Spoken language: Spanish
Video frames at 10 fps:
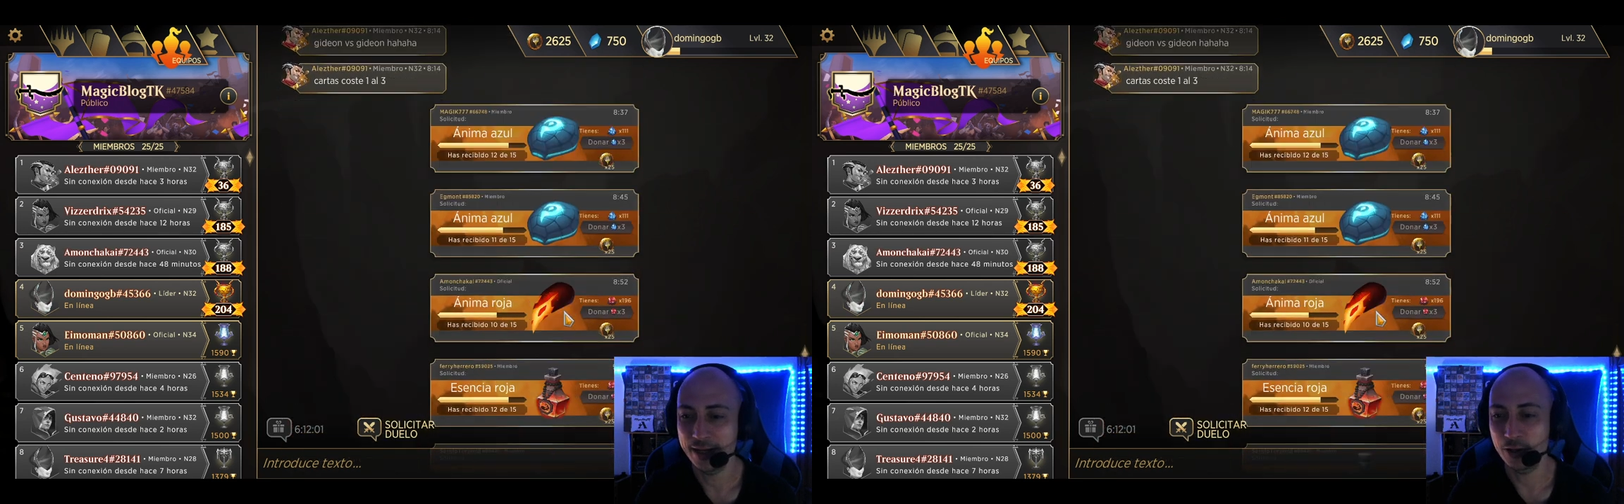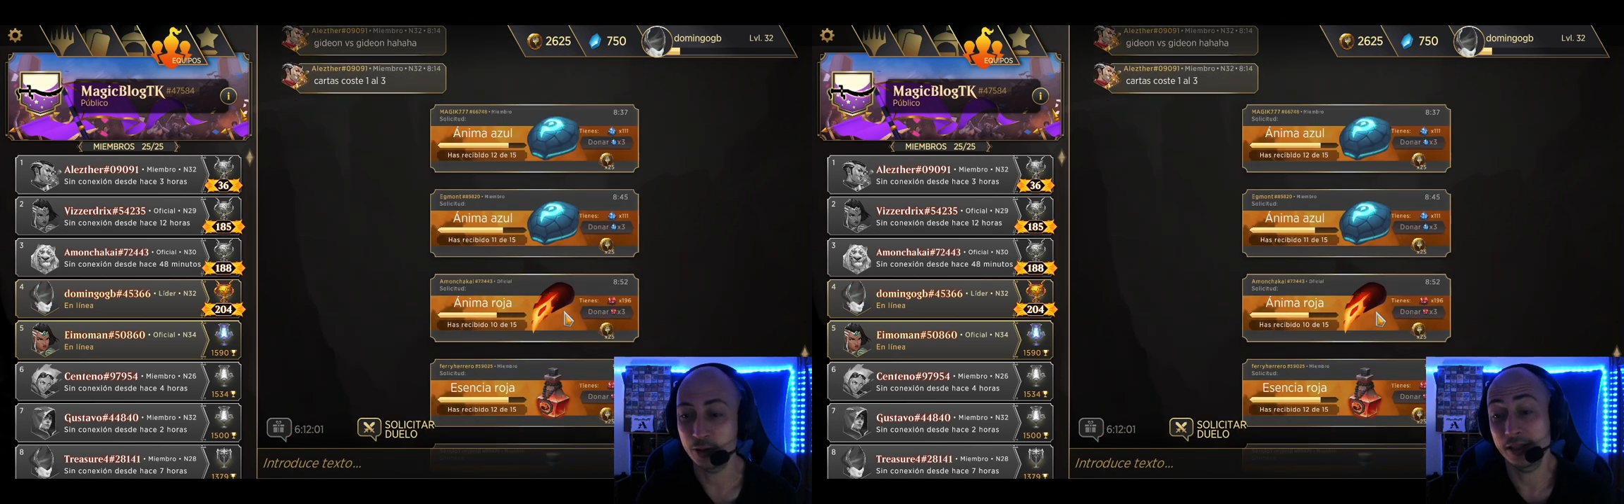
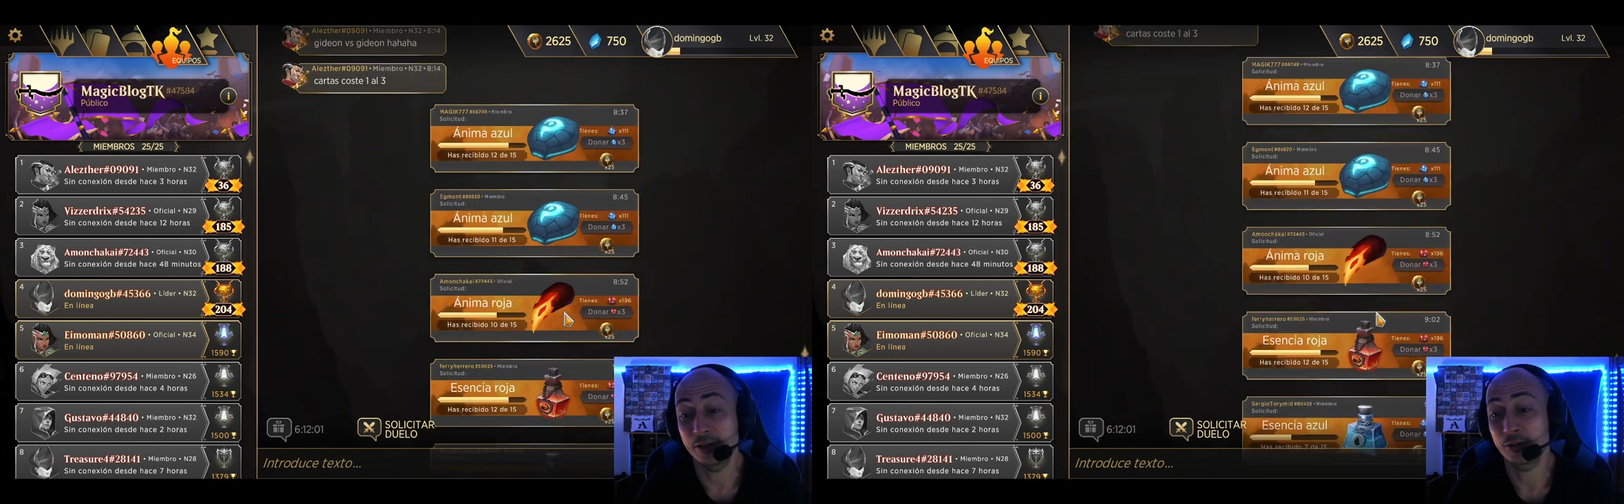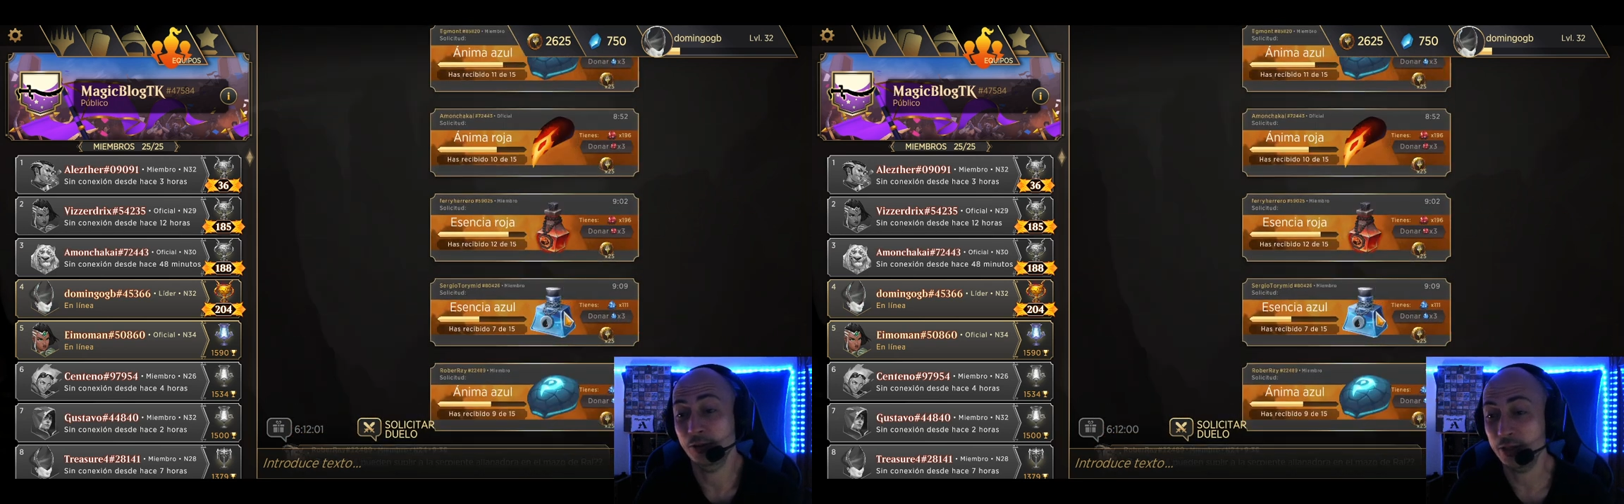Lo
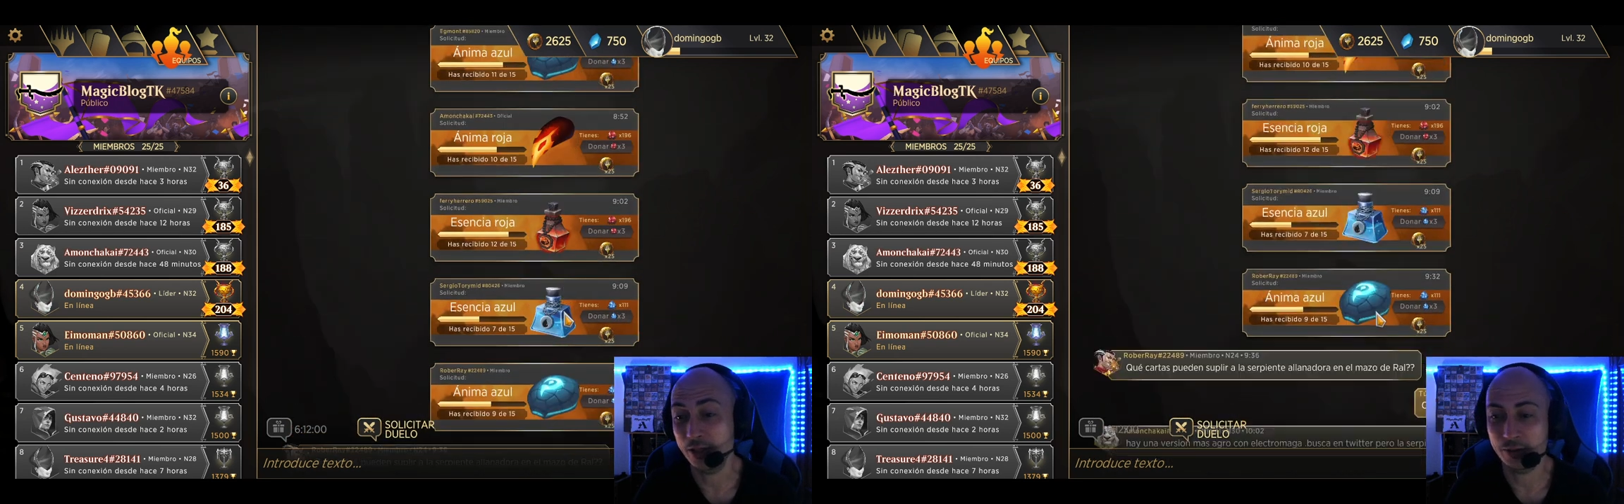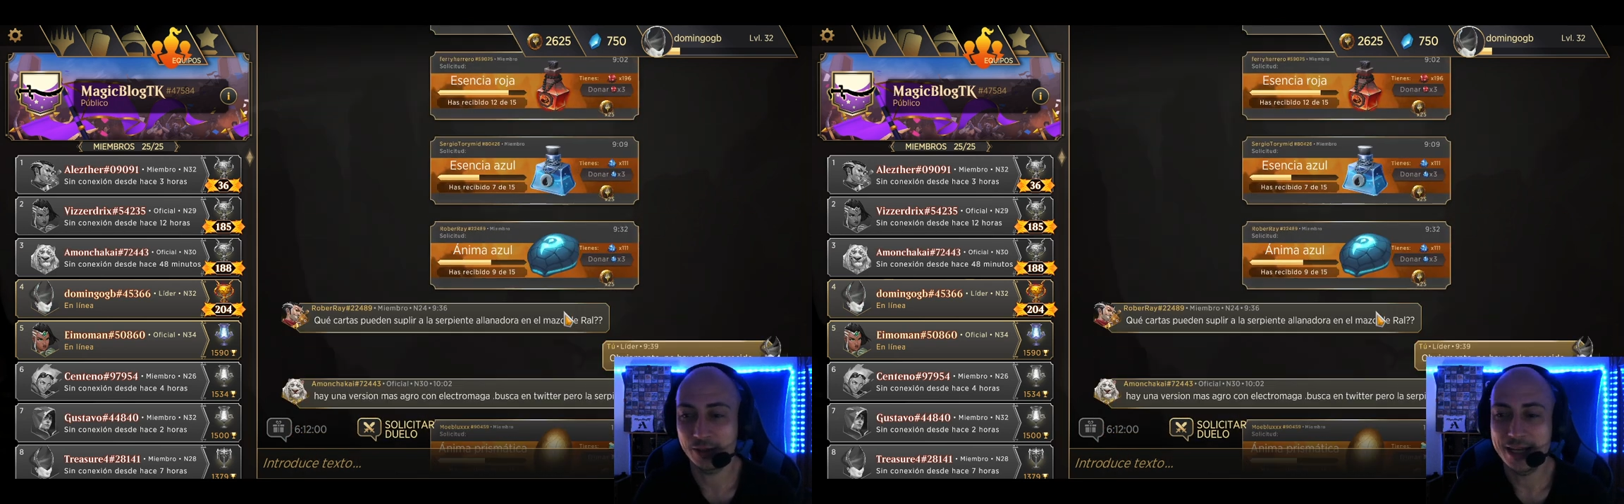siento, lo
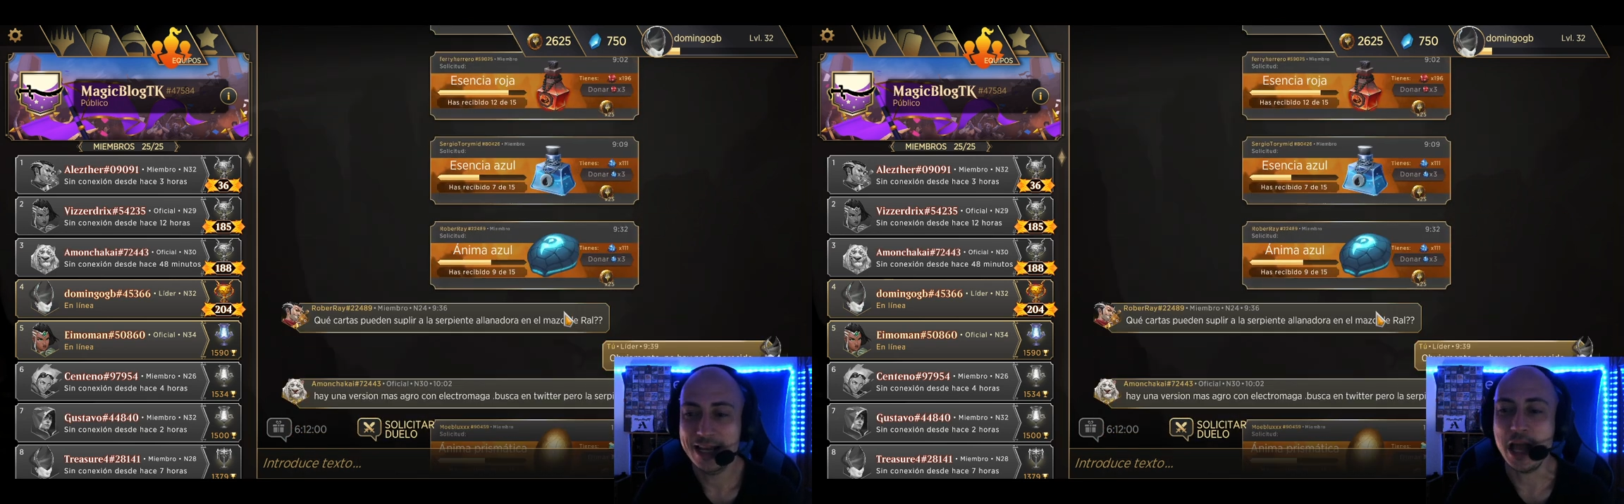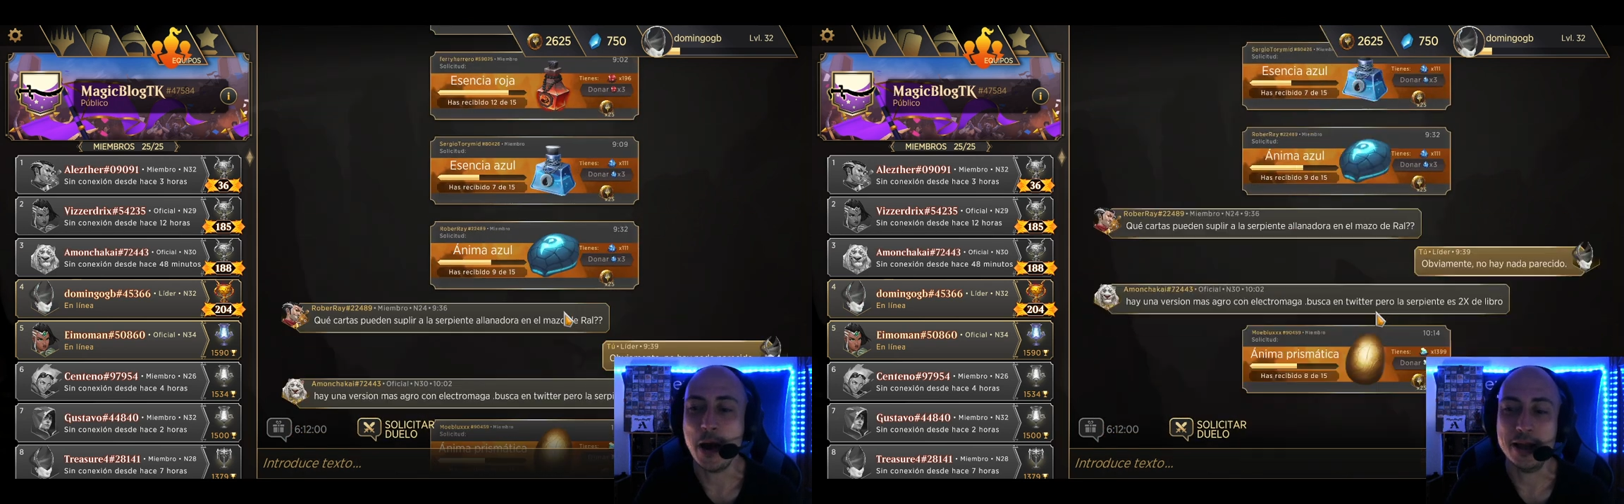siento.
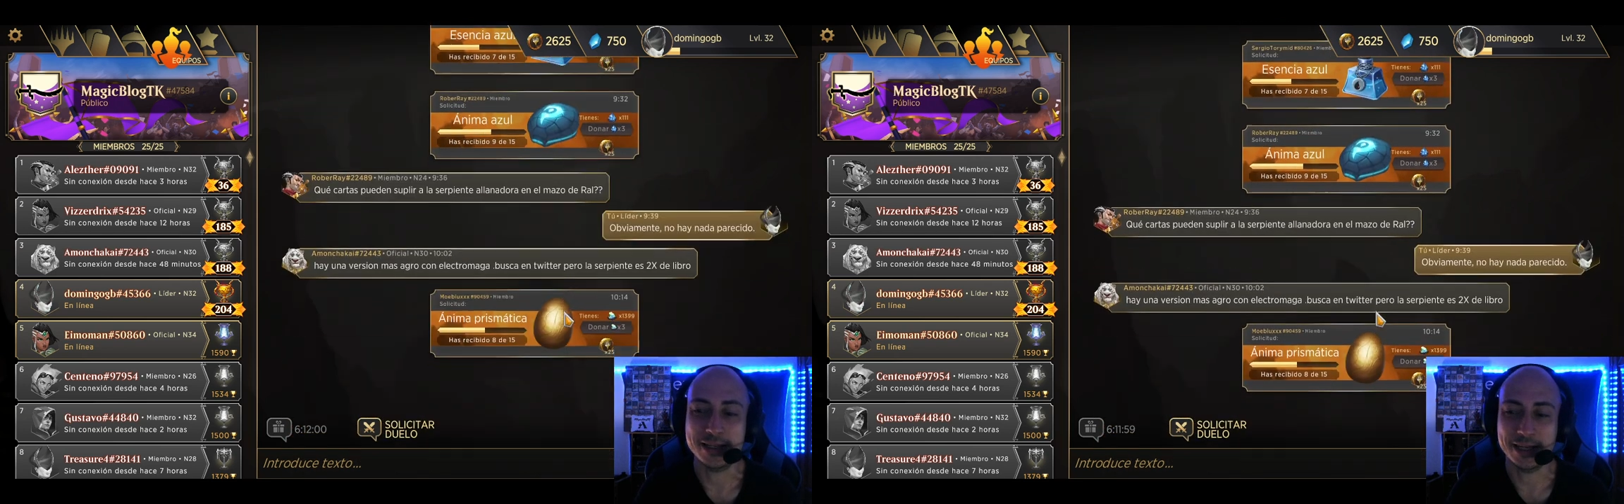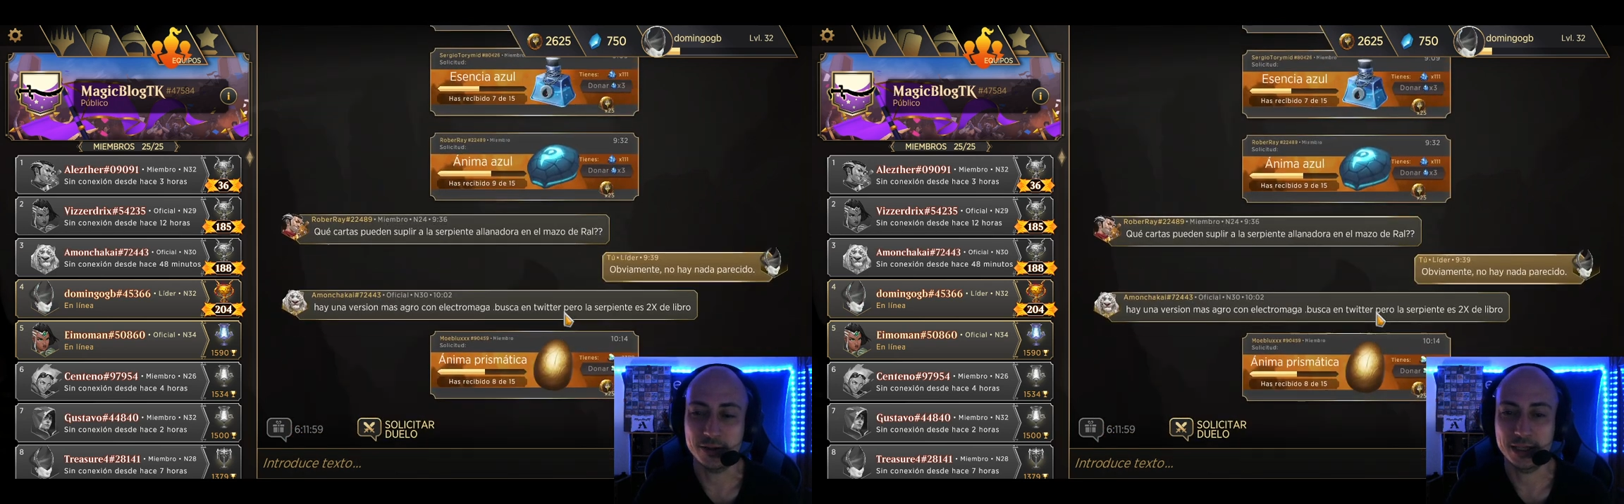Nada, en
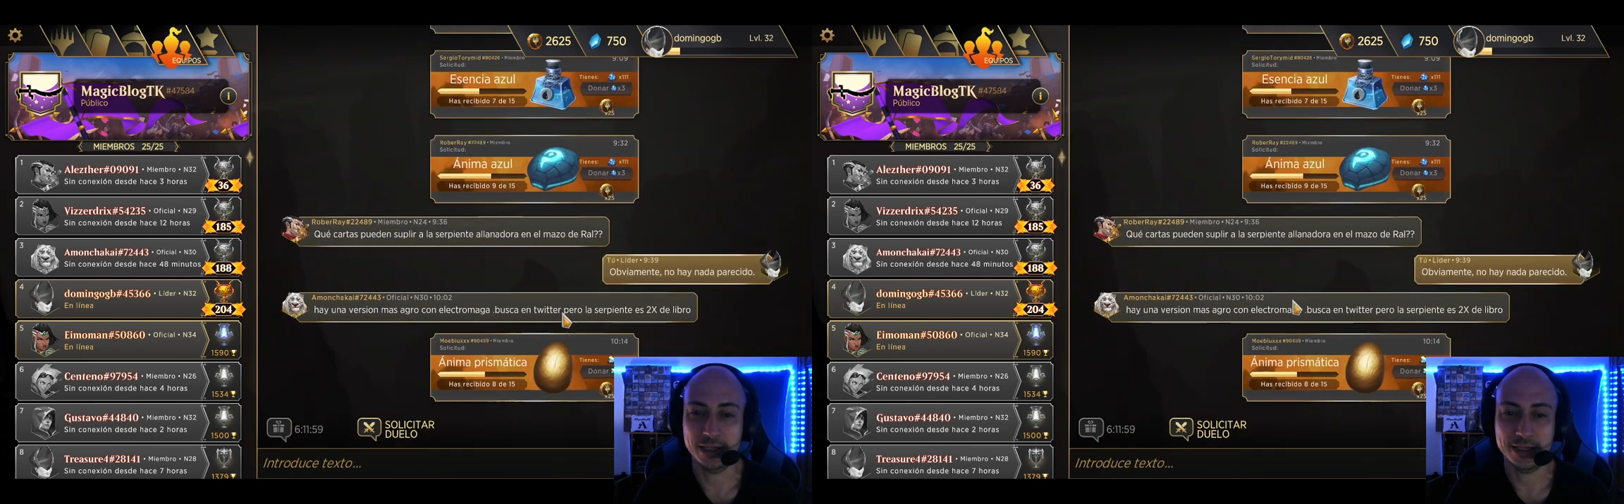serio, si,